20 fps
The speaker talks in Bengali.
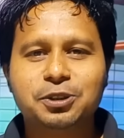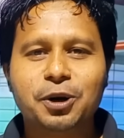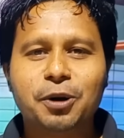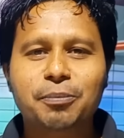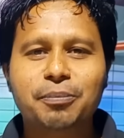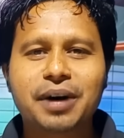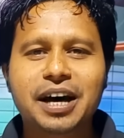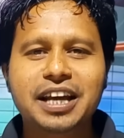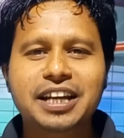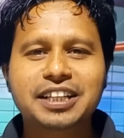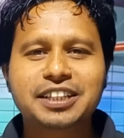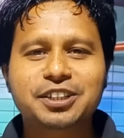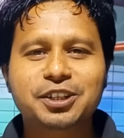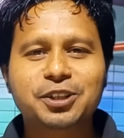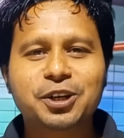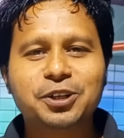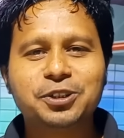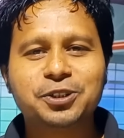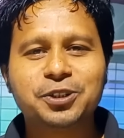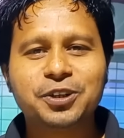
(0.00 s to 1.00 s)
সম্মানিত
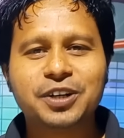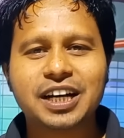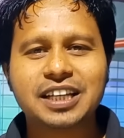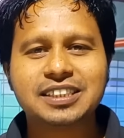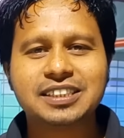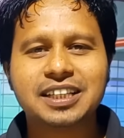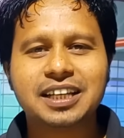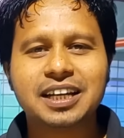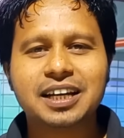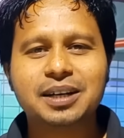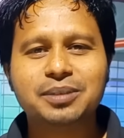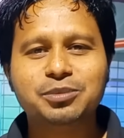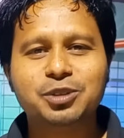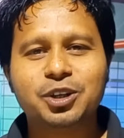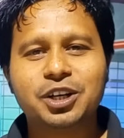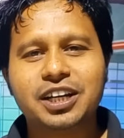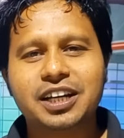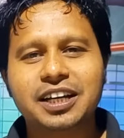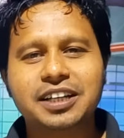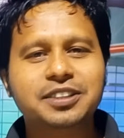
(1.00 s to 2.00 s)
দর্শক আসসালাম
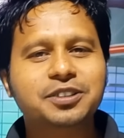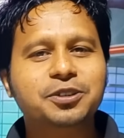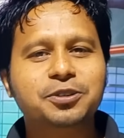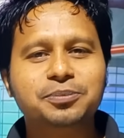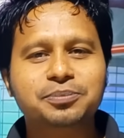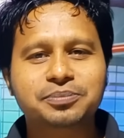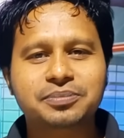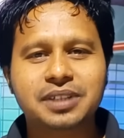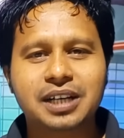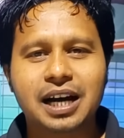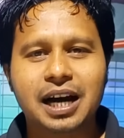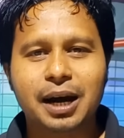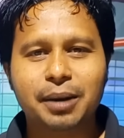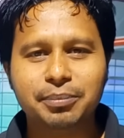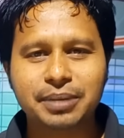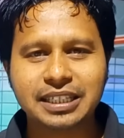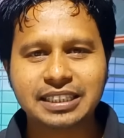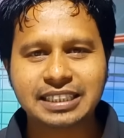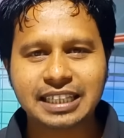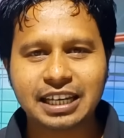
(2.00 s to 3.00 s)
আলাইকুম
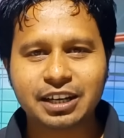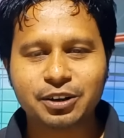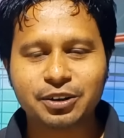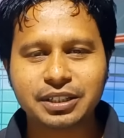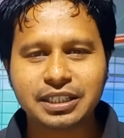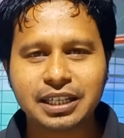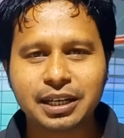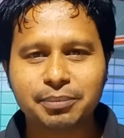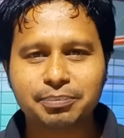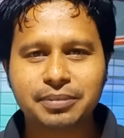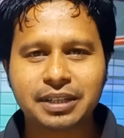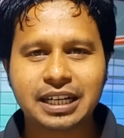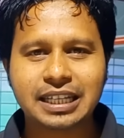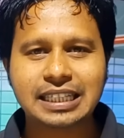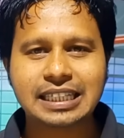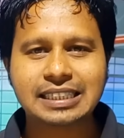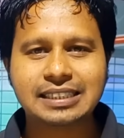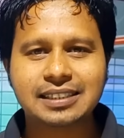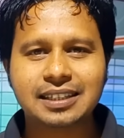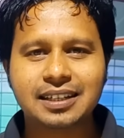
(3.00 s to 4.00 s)
আমি আই রনি আপনারা
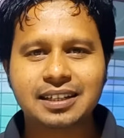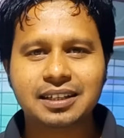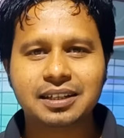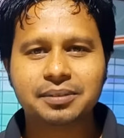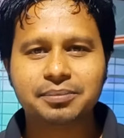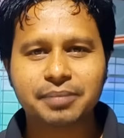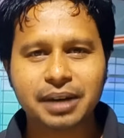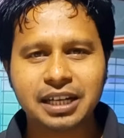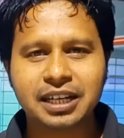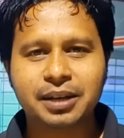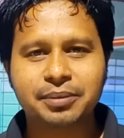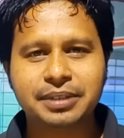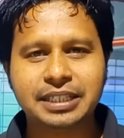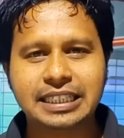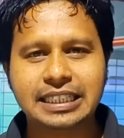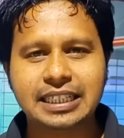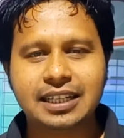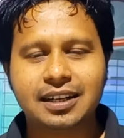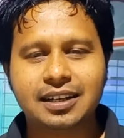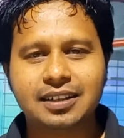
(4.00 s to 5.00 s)
দেখছেন বাংলা
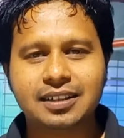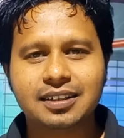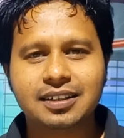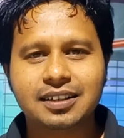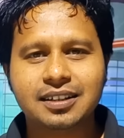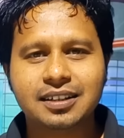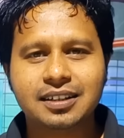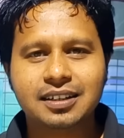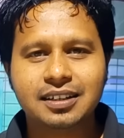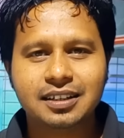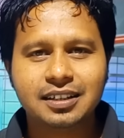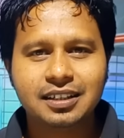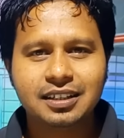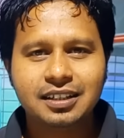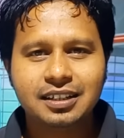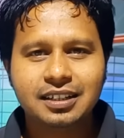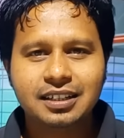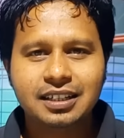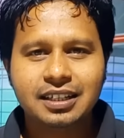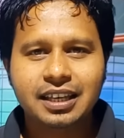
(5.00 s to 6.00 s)
মিডিয়া
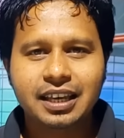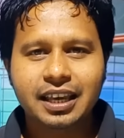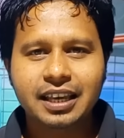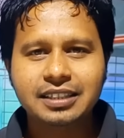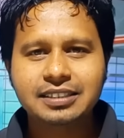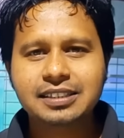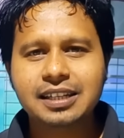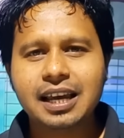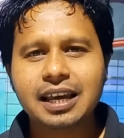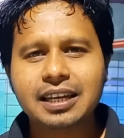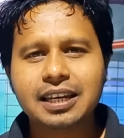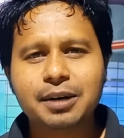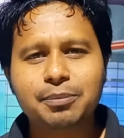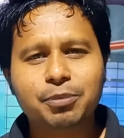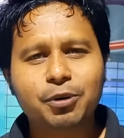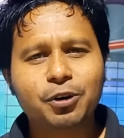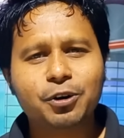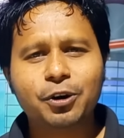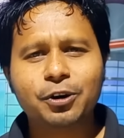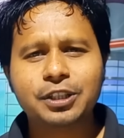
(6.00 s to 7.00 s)
ইসরায়েলের
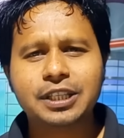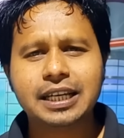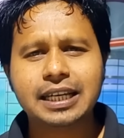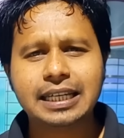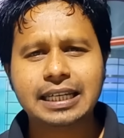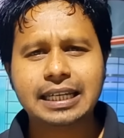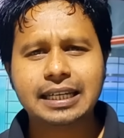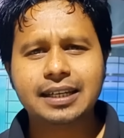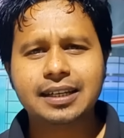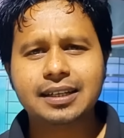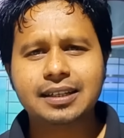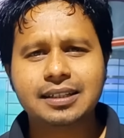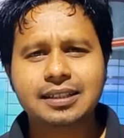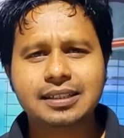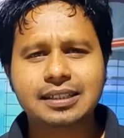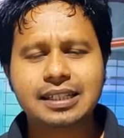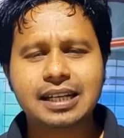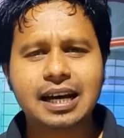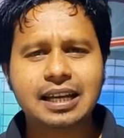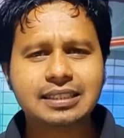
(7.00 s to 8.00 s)
পক্ষ থেকে
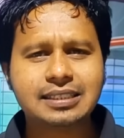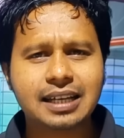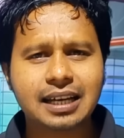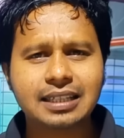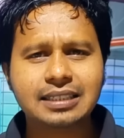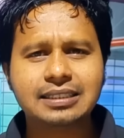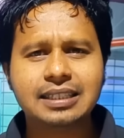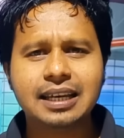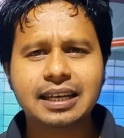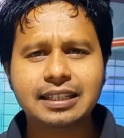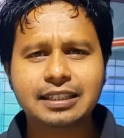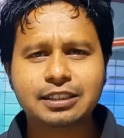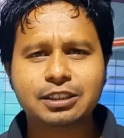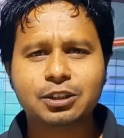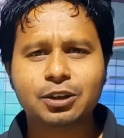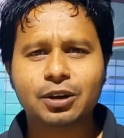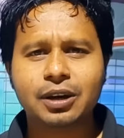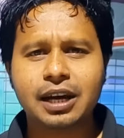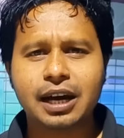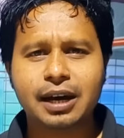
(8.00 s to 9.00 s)
গাজায় যে
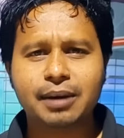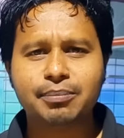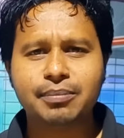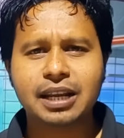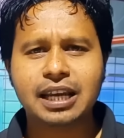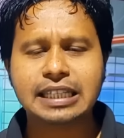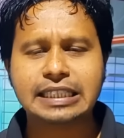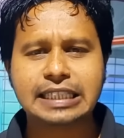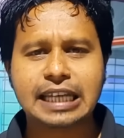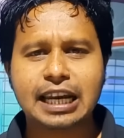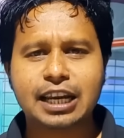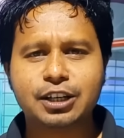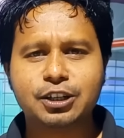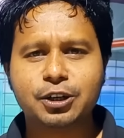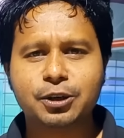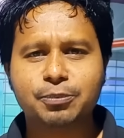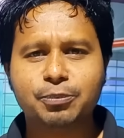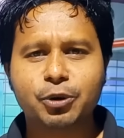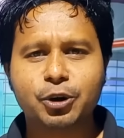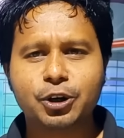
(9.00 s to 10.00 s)
স্থল হামলা
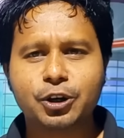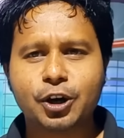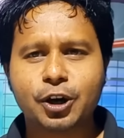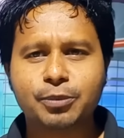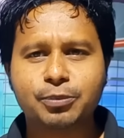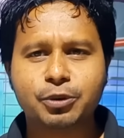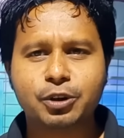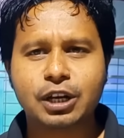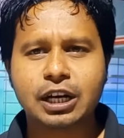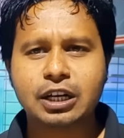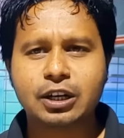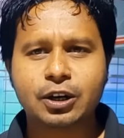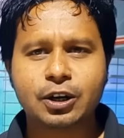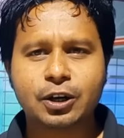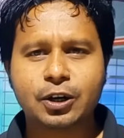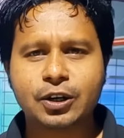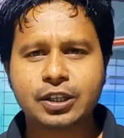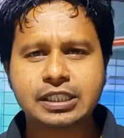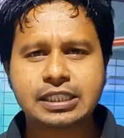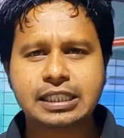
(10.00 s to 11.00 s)
চালানোর পরিকল্পনা
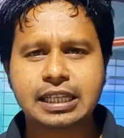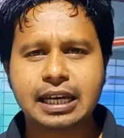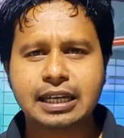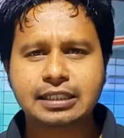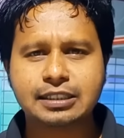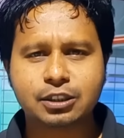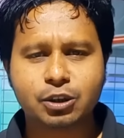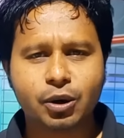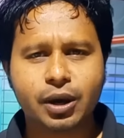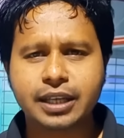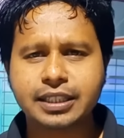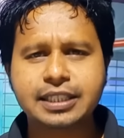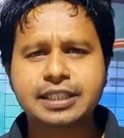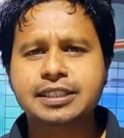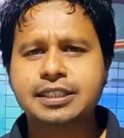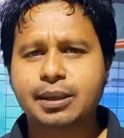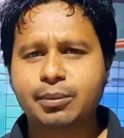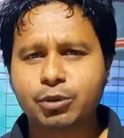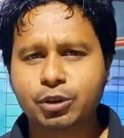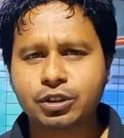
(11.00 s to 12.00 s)
করা হচ্ছে আজ
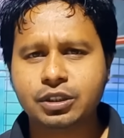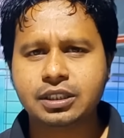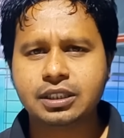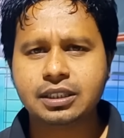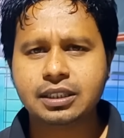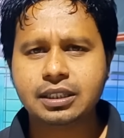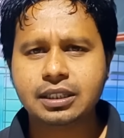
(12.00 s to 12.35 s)
কয়েকদিন যাবৎ